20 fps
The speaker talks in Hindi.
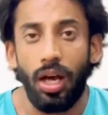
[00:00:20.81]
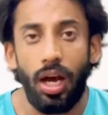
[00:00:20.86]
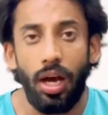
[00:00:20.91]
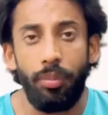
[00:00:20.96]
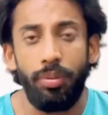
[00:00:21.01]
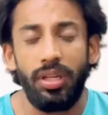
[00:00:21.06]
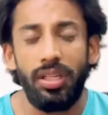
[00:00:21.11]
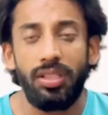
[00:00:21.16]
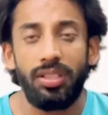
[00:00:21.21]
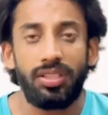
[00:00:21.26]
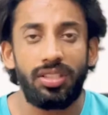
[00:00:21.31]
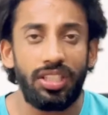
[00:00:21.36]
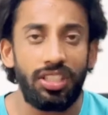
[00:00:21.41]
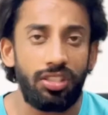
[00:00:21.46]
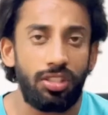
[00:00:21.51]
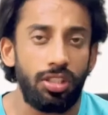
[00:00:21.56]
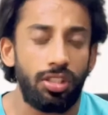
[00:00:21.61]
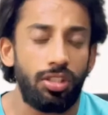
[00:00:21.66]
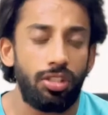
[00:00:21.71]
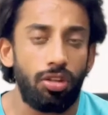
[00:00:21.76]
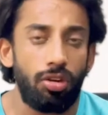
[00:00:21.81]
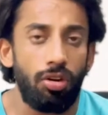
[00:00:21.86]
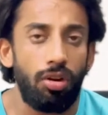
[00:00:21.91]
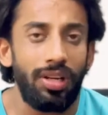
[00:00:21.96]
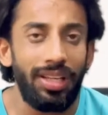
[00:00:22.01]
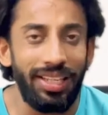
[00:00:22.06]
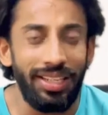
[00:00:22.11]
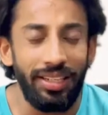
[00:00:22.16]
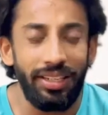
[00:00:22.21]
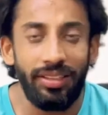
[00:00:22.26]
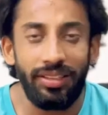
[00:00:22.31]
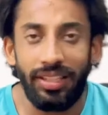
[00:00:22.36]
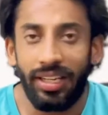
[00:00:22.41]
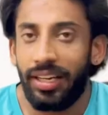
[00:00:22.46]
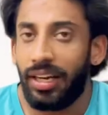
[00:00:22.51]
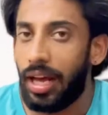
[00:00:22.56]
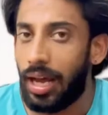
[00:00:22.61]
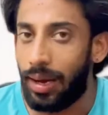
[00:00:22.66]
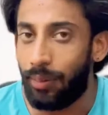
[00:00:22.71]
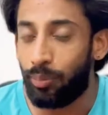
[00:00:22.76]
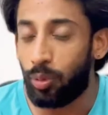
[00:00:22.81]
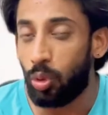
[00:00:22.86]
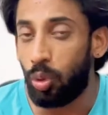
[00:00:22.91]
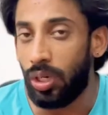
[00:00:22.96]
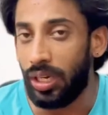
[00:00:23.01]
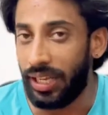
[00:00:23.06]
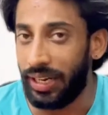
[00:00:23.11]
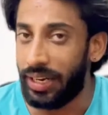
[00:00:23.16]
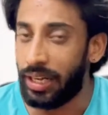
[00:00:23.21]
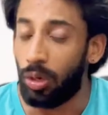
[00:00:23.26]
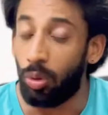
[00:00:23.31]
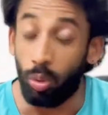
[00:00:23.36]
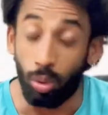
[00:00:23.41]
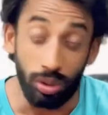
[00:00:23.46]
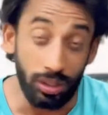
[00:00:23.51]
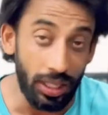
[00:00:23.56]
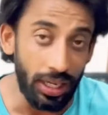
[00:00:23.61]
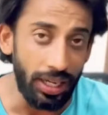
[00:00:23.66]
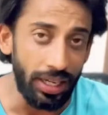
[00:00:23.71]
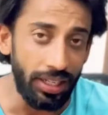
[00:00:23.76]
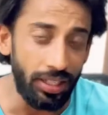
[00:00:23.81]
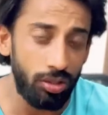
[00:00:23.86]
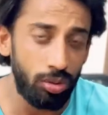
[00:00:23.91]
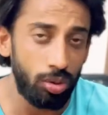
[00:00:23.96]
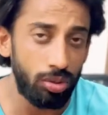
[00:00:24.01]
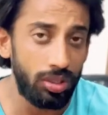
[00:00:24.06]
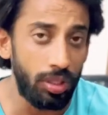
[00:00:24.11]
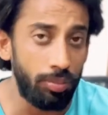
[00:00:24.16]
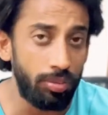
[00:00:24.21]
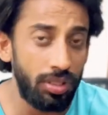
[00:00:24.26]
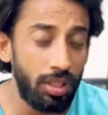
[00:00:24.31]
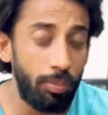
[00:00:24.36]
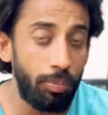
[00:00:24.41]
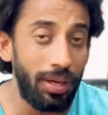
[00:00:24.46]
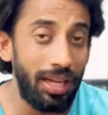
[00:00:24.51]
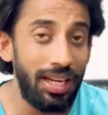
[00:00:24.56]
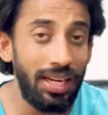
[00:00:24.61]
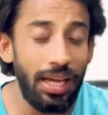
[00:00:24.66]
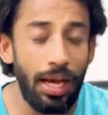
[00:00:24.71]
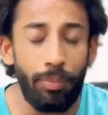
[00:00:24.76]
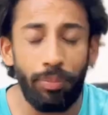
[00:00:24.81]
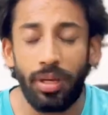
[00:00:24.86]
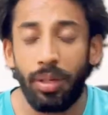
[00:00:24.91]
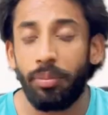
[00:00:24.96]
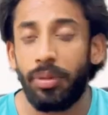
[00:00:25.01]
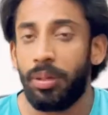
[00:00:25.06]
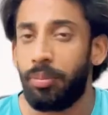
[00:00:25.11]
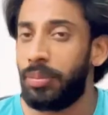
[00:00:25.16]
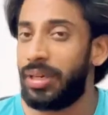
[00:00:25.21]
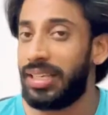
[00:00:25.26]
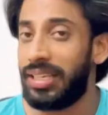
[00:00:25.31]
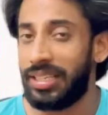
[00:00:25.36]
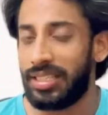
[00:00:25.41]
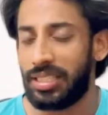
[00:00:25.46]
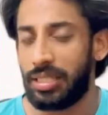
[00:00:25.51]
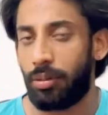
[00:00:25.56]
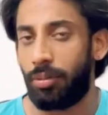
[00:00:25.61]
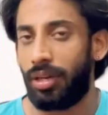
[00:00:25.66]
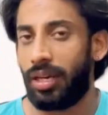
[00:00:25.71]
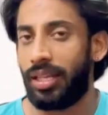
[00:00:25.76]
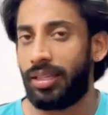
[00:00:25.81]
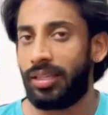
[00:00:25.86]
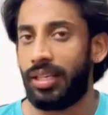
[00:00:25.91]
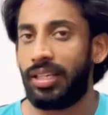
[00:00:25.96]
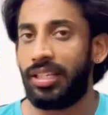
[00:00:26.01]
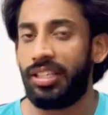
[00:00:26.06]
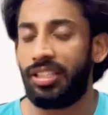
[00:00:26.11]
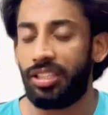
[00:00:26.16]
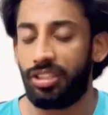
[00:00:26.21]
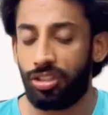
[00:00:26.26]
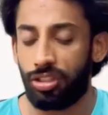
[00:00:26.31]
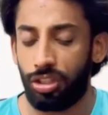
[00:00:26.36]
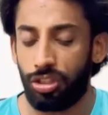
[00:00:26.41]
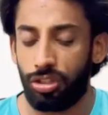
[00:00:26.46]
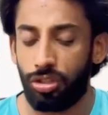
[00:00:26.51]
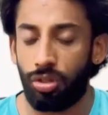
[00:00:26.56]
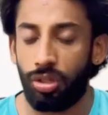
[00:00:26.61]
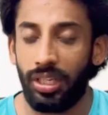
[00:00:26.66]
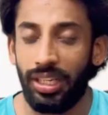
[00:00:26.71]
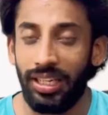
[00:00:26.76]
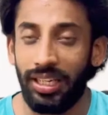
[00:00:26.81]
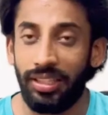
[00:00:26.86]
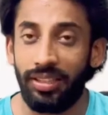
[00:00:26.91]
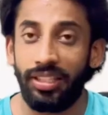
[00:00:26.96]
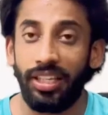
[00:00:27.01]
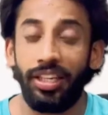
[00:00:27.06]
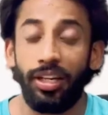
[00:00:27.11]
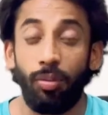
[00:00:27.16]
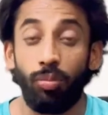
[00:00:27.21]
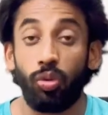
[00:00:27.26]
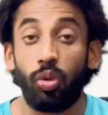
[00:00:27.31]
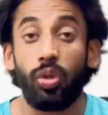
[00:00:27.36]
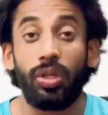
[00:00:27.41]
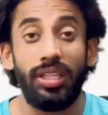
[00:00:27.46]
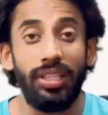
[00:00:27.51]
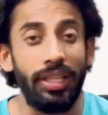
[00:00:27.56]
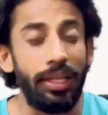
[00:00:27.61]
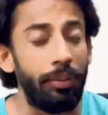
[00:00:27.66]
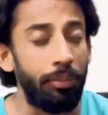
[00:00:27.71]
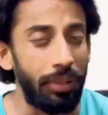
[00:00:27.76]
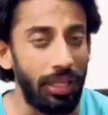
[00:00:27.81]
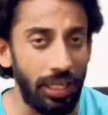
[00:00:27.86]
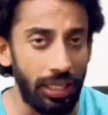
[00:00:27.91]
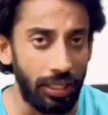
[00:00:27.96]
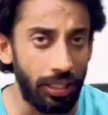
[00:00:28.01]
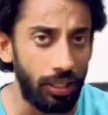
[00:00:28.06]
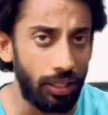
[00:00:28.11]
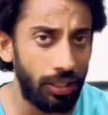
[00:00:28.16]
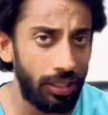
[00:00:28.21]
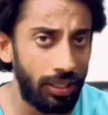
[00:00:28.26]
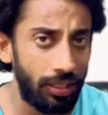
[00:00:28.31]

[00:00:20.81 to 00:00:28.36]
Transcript: अभी टेस्टेस्टोरॉन इनथेट आपको लेना होता है तो सबसे पहले आपके मन में यह सवाल आता है कि टेस्टेस्टोरॉन इनथेट हमको किधर मिलेगा